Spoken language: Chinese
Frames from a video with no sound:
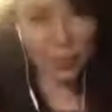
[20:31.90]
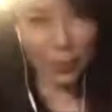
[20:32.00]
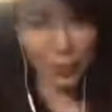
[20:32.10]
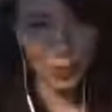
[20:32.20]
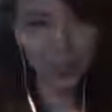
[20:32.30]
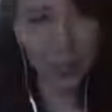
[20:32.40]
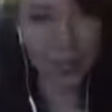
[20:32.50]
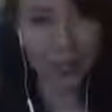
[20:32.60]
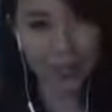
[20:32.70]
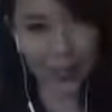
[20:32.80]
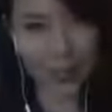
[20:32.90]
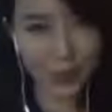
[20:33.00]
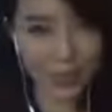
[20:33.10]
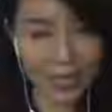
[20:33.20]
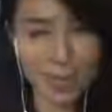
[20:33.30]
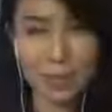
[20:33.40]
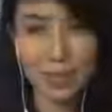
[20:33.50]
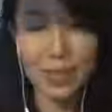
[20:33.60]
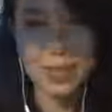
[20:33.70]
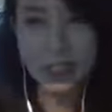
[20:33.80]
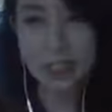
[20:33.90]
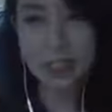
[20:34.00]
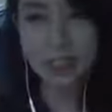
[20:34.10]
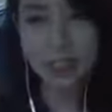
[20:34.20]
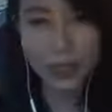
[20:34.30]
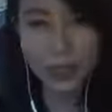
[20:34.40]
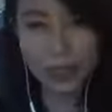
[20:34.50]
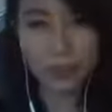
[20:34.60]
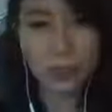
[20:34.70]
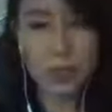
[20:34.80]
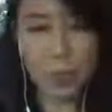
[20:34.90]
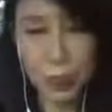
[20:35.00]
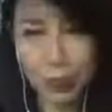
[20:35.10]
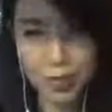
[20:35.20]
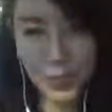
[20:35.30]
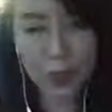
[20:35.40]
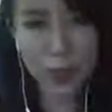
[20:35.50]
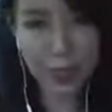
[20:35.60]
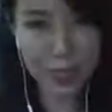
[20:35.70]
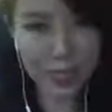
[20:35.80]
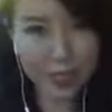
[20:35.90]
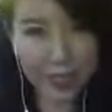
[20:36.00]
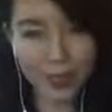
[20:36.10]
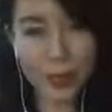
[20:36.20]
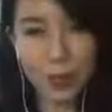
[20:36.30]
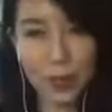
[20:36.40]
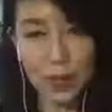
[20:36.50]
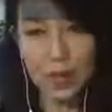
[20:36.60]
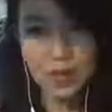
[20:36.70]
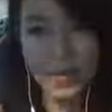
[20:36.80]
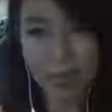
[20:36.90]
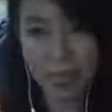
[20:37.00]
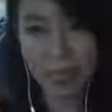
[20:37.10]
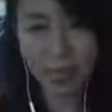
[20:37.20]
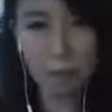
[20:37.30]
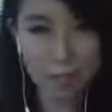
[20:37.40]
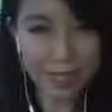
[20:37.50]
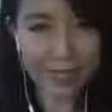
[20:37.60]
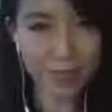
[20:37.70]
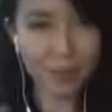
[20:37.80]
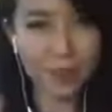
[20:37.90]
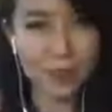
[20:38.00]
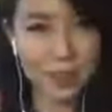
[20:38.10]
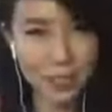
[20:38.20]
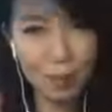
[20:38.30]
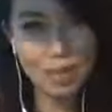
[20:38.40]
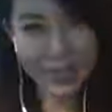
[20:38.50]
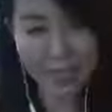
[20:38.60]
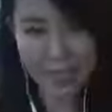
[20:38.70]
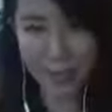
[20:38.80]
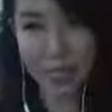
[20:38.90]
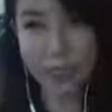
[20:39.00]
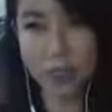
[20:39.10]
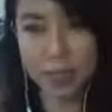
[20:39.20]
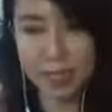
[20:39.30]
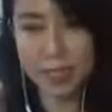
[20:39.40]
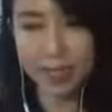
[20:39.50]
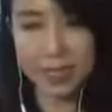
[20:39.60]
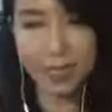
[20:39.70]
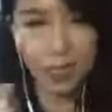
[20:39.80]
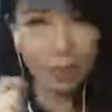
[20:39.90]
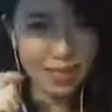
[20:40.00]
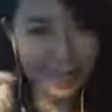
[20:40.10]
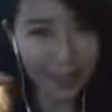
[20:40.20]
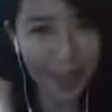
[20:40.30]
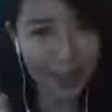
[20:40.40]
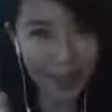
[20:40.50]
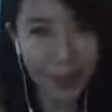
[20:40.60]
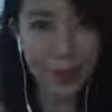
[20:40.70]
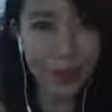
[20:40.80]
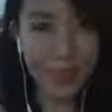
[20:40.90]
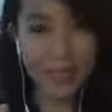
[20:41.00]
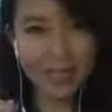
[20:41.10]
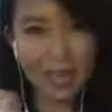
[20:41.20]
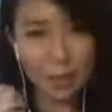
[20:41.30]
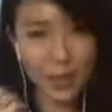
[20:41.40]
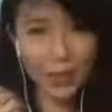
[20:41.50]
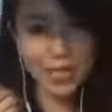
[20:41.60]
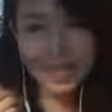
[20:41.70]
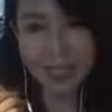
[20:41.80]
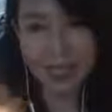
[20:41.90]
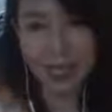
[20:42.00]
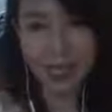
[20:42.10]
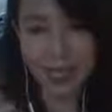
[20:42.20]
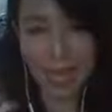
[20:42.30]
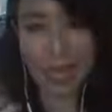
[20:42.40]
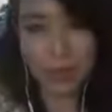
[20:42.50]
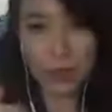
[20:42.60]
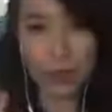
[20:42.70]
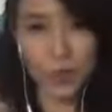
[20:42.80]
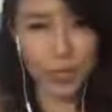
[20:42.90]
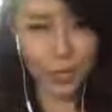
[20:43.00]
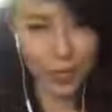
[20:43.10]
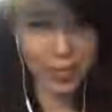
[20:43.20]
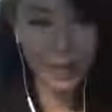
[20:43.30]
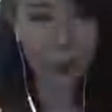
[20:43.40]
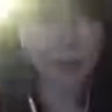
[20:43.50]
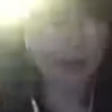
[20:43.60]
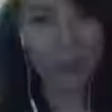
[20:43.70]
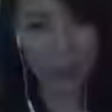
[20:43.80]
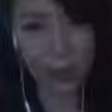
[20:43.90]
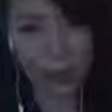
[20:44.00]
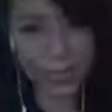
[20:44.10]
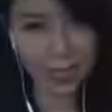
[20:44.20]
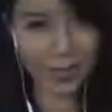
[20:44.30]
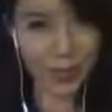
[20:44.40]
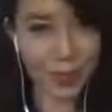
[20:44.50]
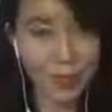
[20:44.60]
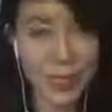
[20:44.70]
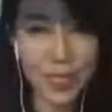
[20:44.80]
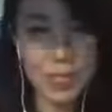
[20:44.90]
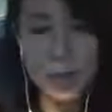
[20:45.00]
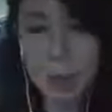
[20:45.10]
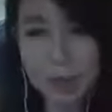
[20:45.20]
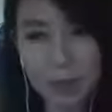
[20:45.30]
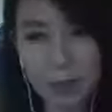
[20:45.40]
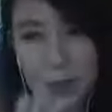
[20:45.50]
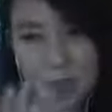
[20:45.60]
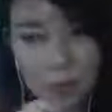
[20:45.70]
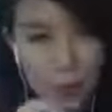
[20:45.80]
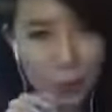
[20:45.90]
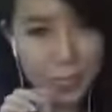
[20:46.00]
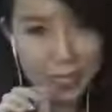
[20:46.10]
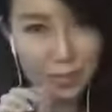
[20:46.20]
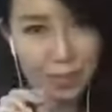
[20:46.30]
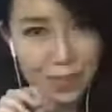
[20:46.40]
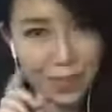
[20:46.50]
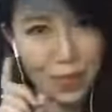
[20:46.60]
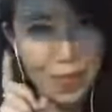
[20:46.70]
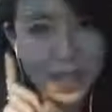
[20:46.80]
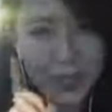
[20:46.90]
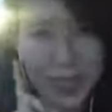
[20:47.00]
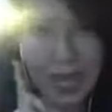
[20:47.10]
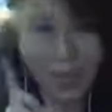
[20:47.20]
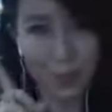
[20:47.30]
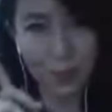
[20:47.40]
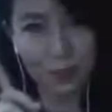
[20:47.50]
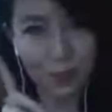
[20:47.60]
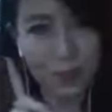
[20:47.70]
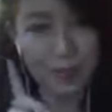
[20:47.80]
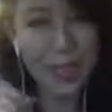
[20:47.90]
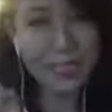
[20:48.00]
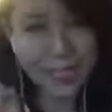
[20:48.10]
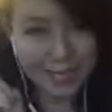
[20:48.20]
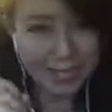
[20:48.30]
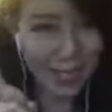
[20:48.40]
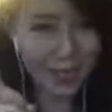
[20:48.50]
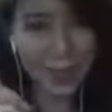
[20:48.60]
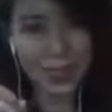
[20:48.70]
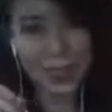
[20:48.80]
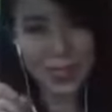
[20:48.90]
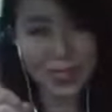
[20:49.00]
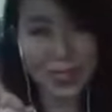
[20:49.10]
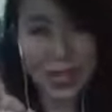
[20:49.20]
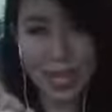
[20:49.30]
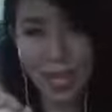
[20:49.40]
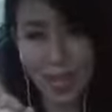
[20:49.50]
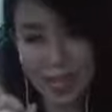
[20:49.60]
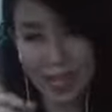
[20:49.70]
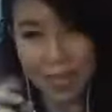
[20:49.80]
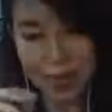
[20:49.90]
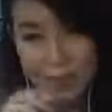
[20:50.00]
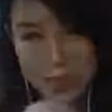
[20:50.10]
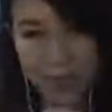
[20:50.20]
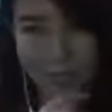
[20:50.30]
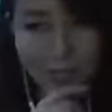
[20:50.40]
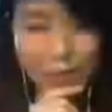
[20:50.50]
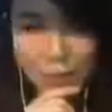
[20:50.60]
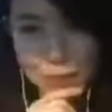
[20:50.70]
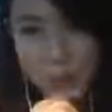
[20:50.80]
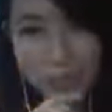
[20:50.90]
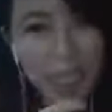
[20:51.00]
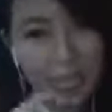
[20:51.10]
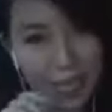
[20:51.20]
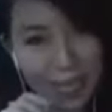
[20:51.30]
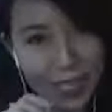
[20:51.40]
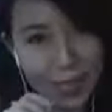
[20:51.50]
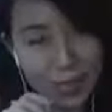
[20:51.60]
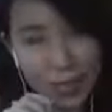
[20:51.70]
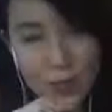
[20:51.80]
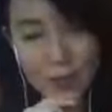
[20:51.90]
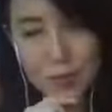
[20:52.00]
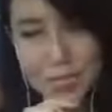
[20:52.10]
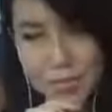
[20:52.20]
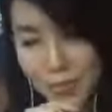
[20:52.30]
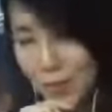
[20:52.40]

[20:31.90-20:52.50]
去规划很多东西。那这就是我们对于我们生活啊，充满着充满着希望，充满着热情，充满着态度。自然，我有这样子的一个态度，我做的东西也会比较容易成功。所以，我们人不可以有惰性，最怕就是懒惰，不要去思考。就是呃，我们应该要我们叫什